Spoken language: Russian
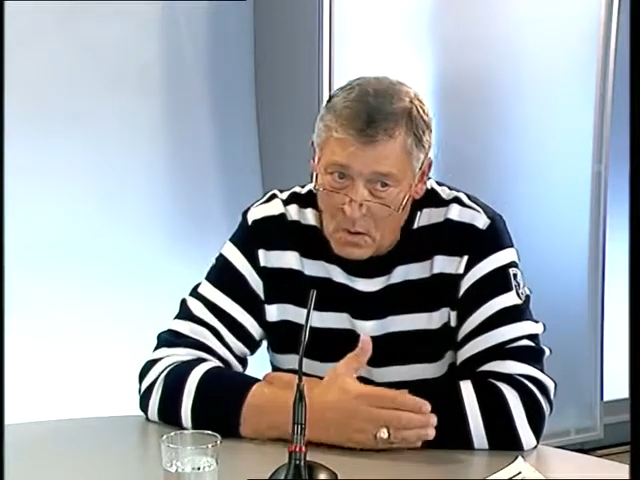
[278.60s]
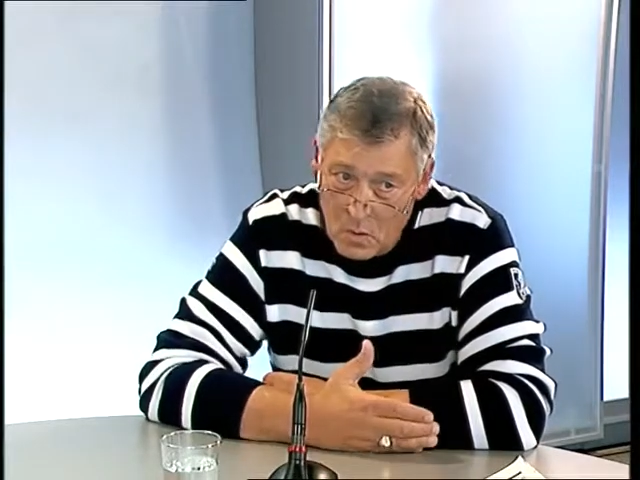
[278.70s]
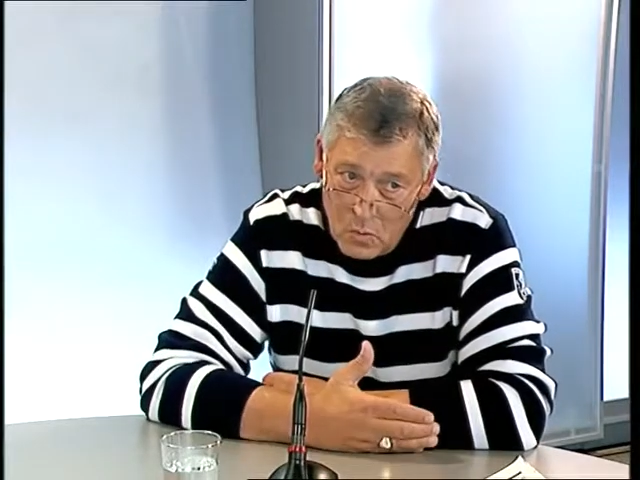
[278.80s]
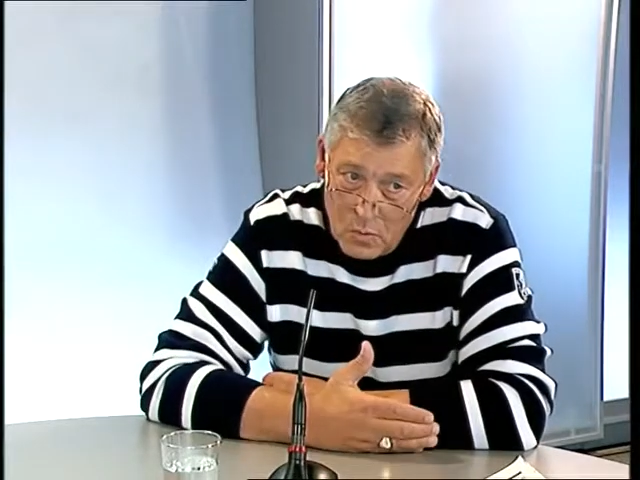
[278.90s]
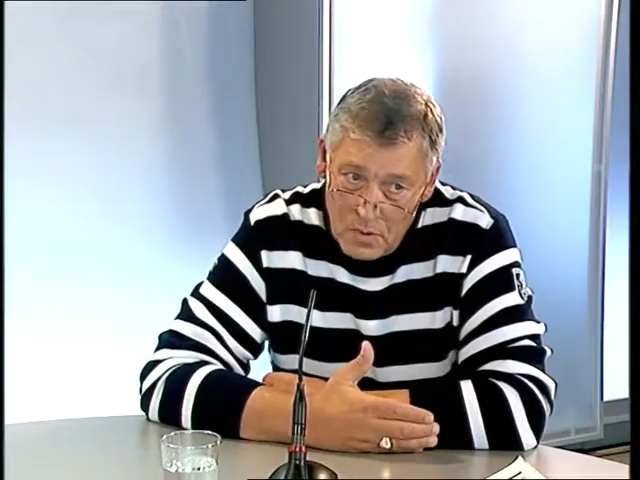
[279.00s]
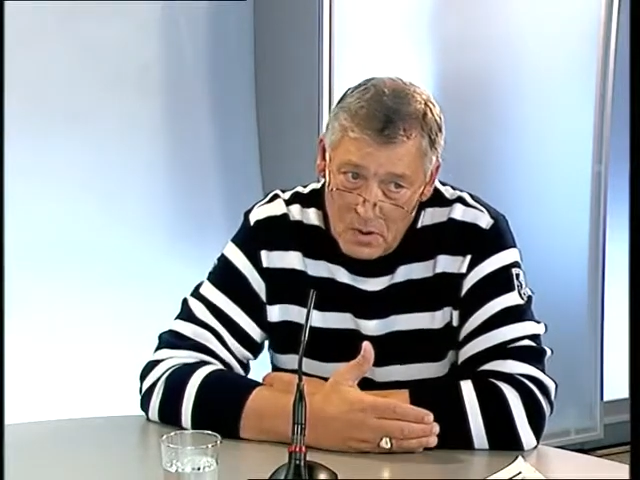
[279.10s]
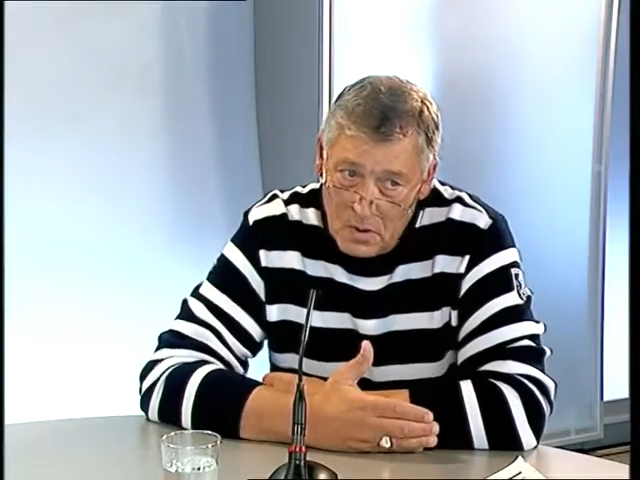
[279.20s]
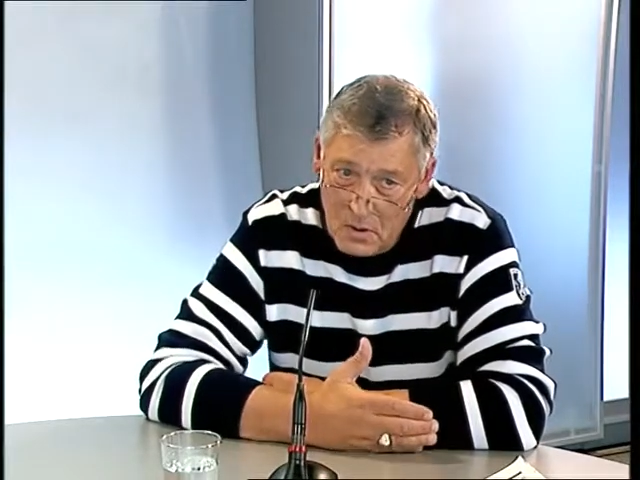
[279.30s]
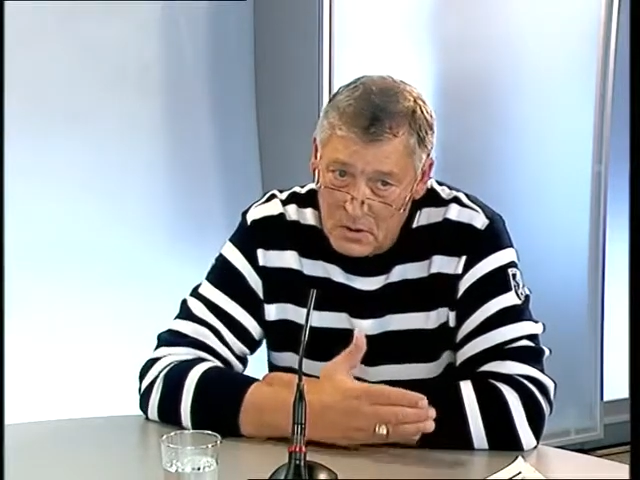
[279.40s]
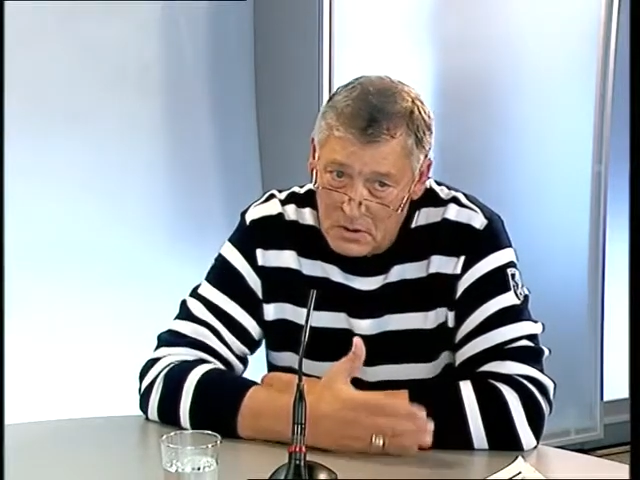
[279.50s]

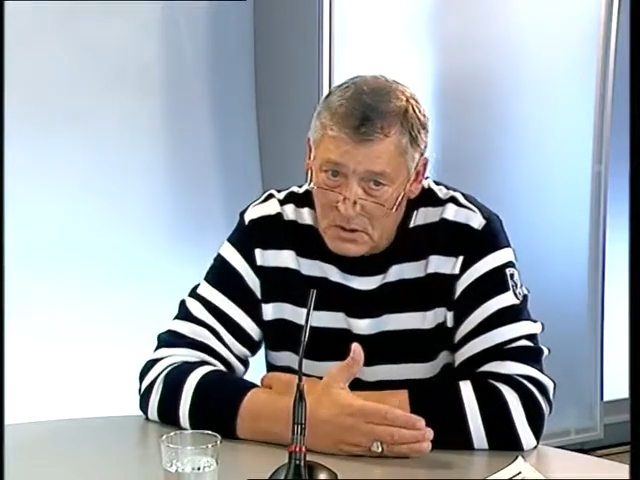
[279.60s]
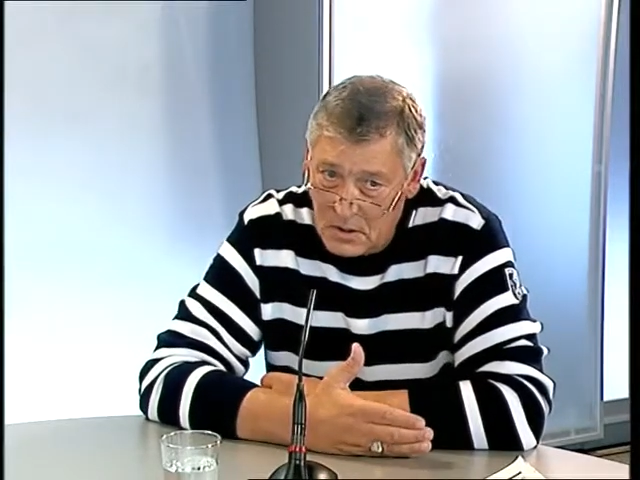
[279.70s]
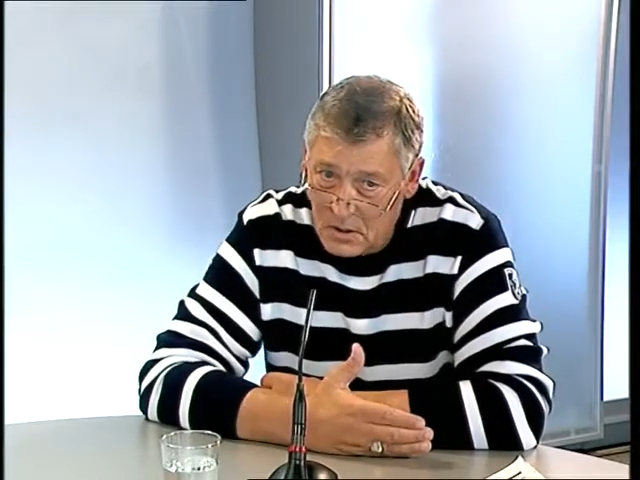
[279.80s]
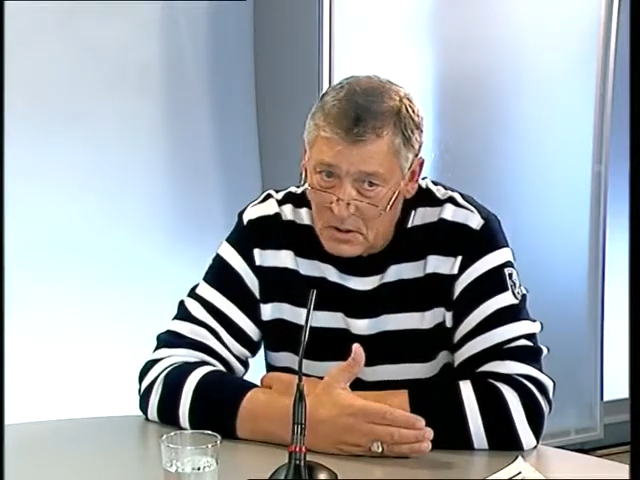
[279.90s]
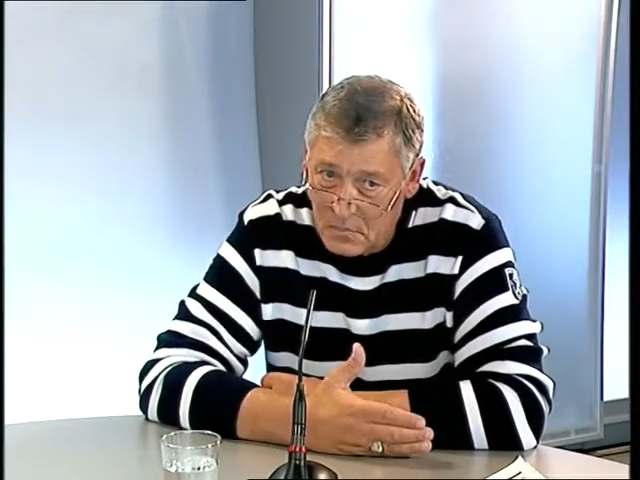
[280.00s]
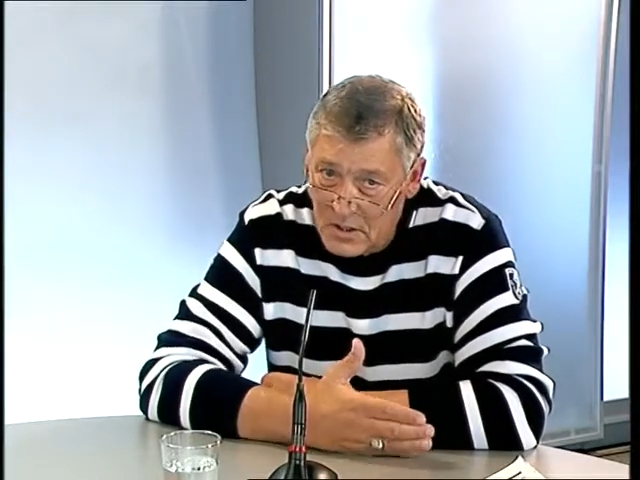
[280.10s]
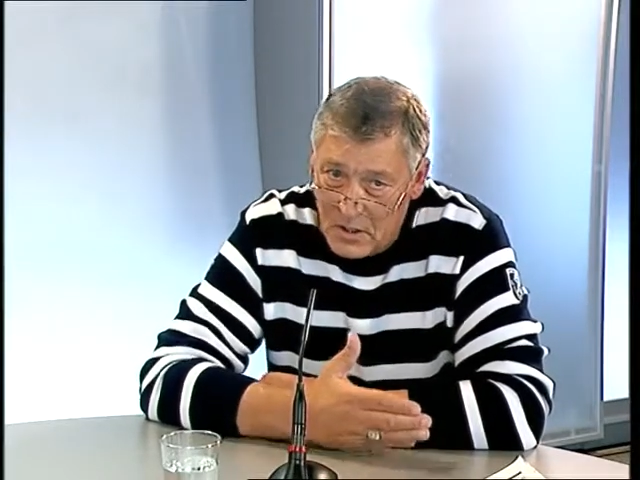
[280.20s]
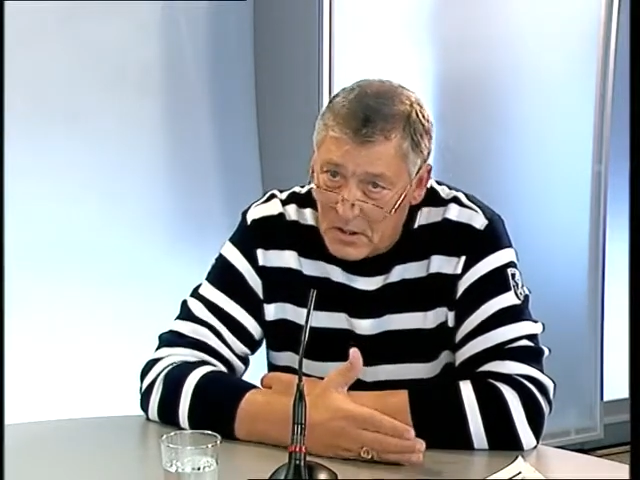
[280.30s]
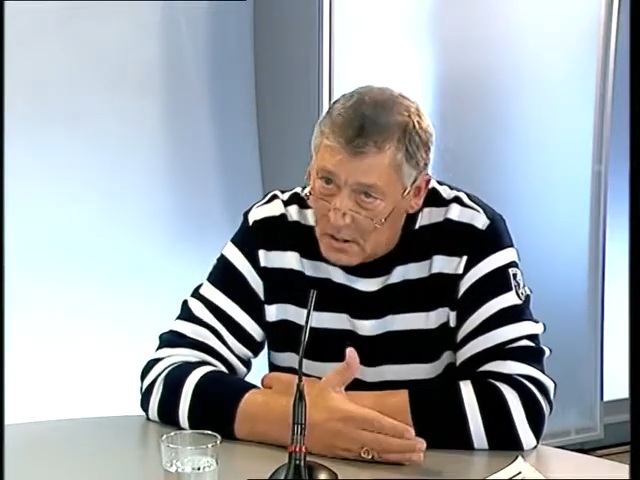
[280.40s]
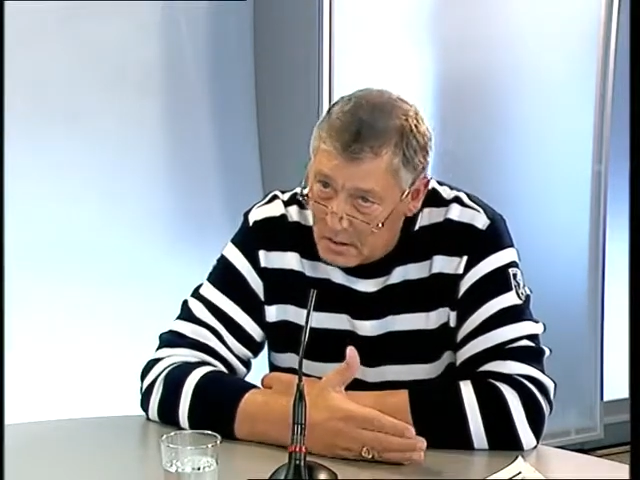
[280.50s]
Умение и знание
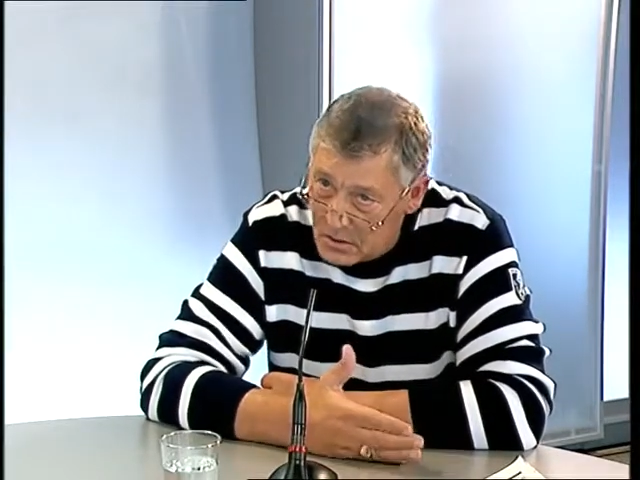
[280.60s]
материала,